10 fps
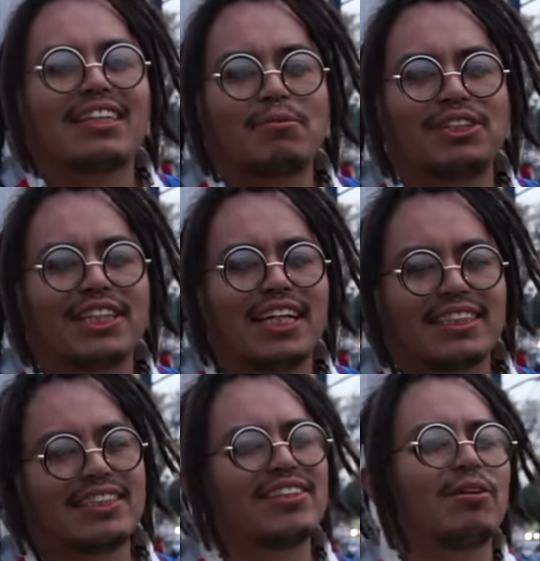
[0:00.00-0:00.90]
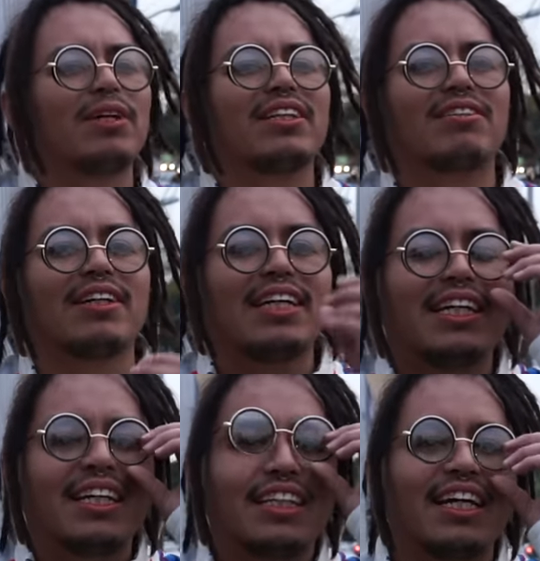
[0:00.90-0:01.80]
están muy chidas. Eso es lo bueno, güey,
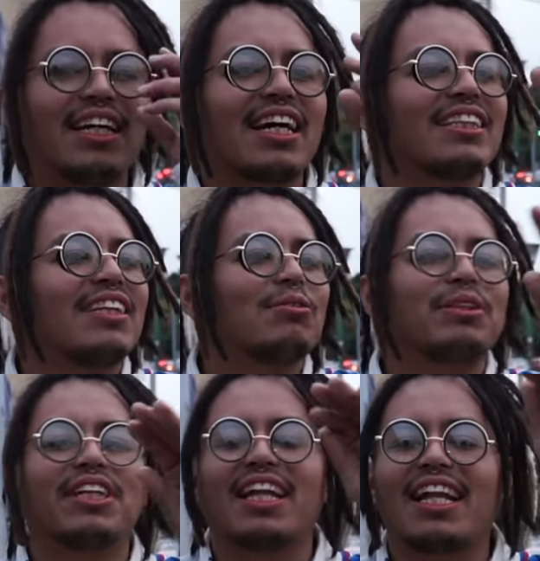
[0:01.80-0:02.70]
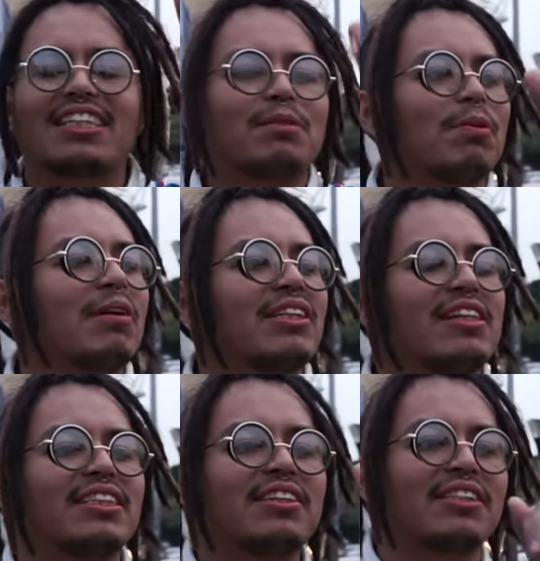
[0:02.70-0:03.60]
de ir catando micheladas, de ir probando
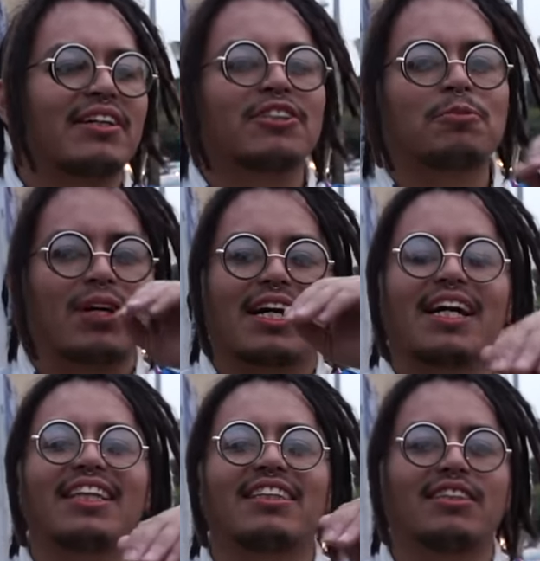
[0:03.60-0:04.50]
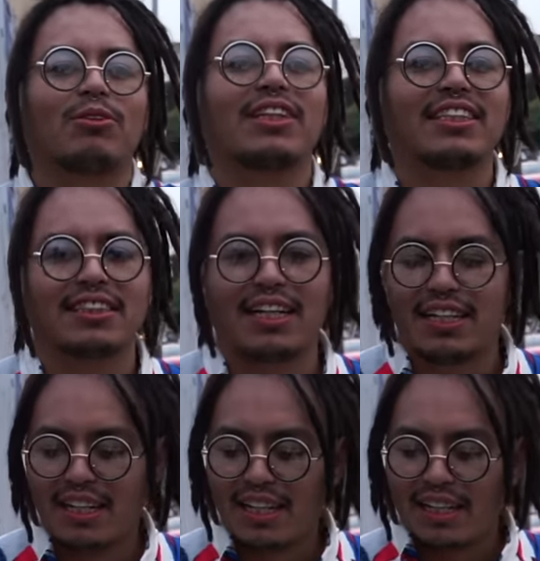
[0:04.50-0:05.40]
de distintos negocios, porque cada quien tiene su receta.
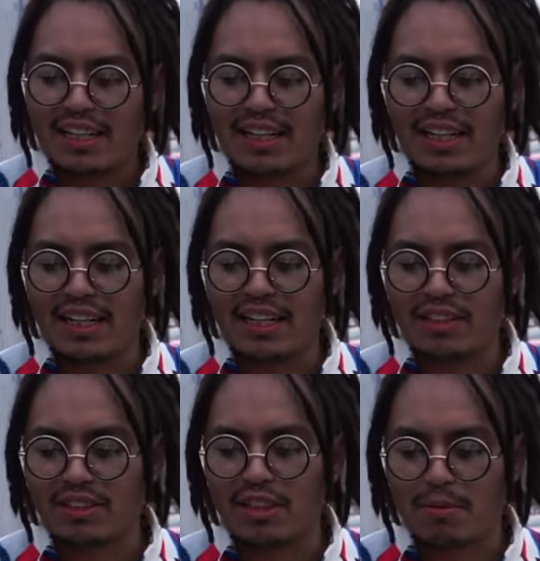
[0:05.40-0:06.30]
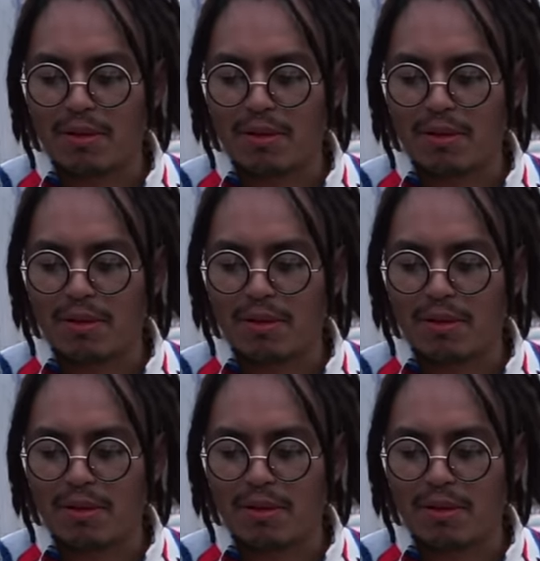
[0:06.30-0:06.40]
Y yo soy